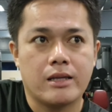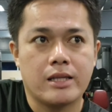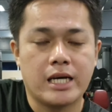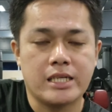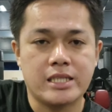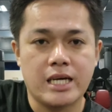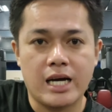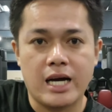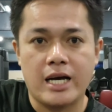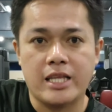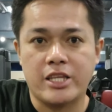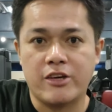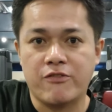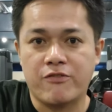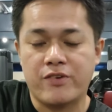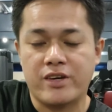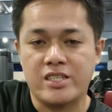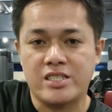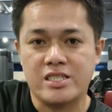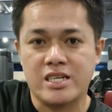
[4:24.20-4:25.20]
nasa cutting
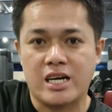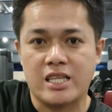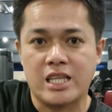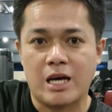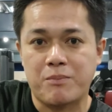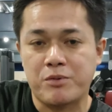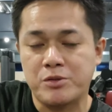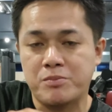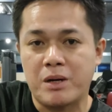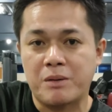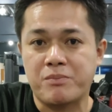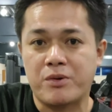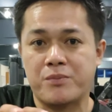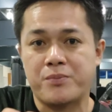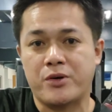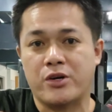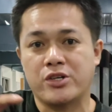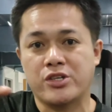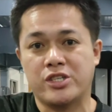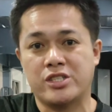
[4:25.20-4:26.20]
phase ka, tapos
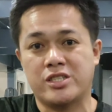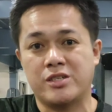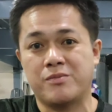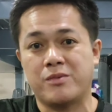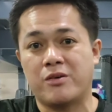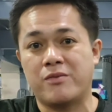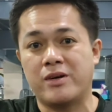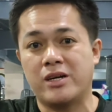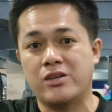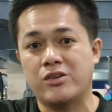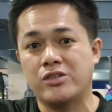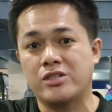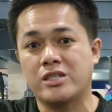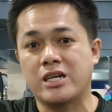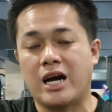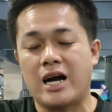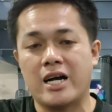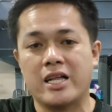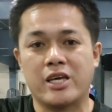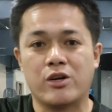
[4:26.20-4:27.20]
magpo-progressive overload
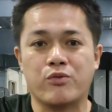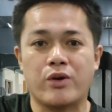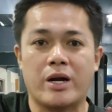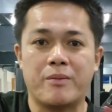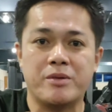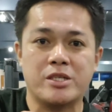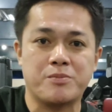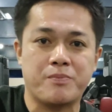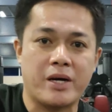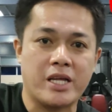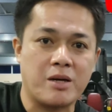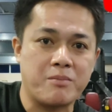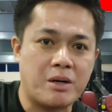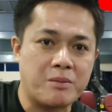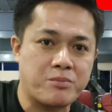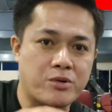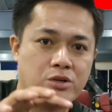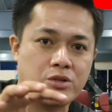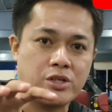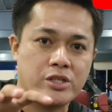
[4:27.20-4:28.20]
ka. Ang requirements para
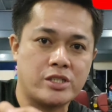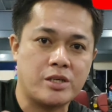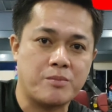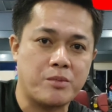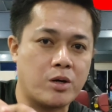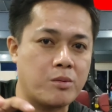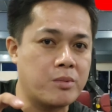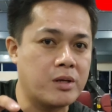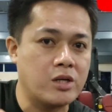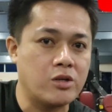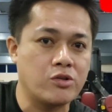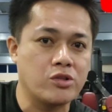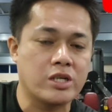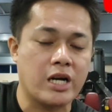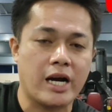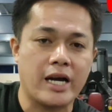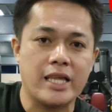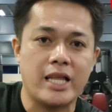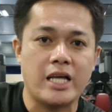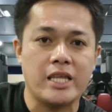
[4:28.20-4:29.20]
mag-progressive overload
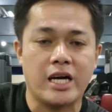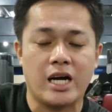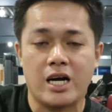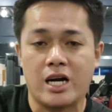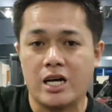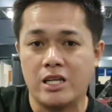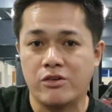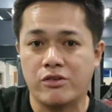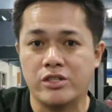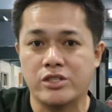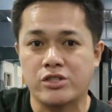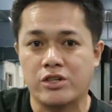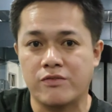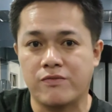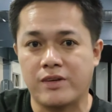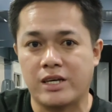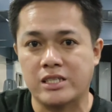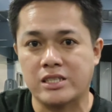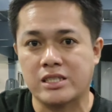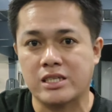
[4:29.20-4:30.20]
ka, kailangan naka-calorie
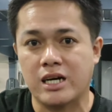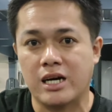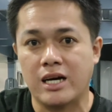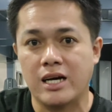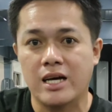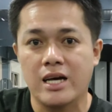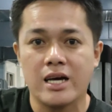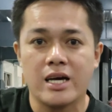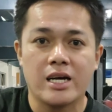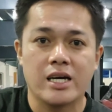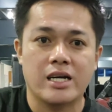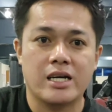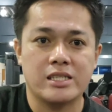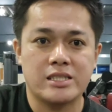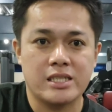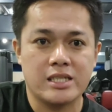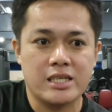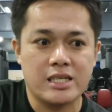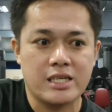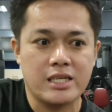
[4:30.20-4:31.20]
surplus ka.
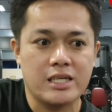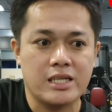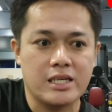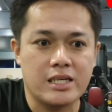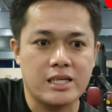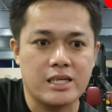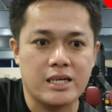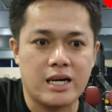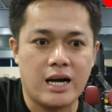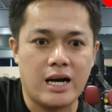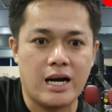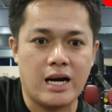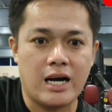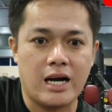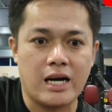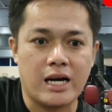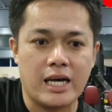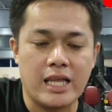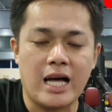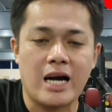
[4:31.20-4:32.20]
Kasi
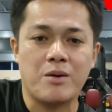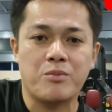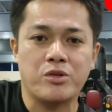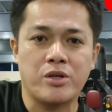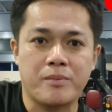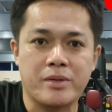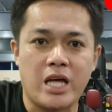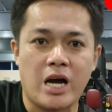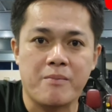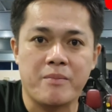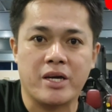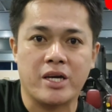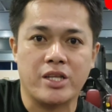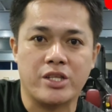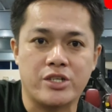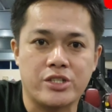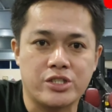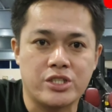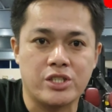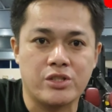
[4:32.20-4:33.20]
uh, kailangan mo na madaming
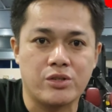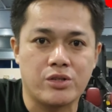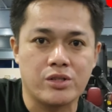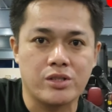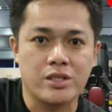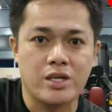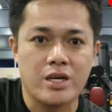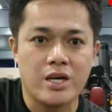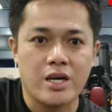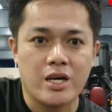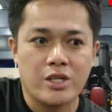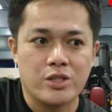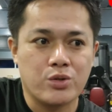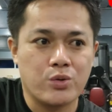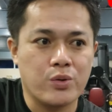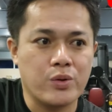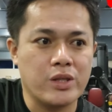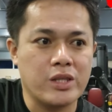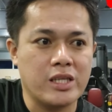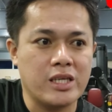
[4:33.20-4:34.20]
energy doon. So,
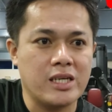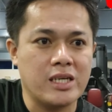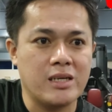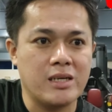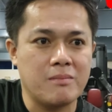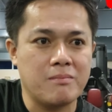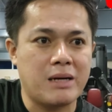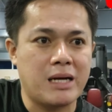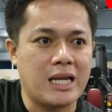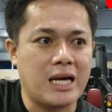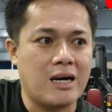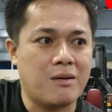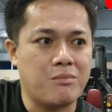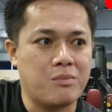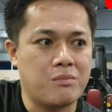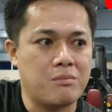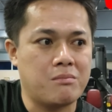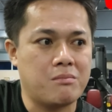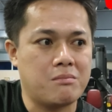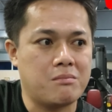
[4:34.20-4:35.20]
hindi
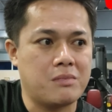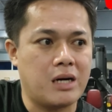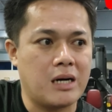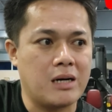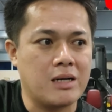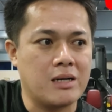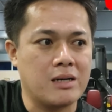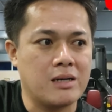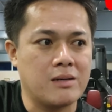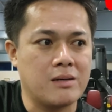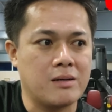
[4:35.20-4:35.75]
malab... Ang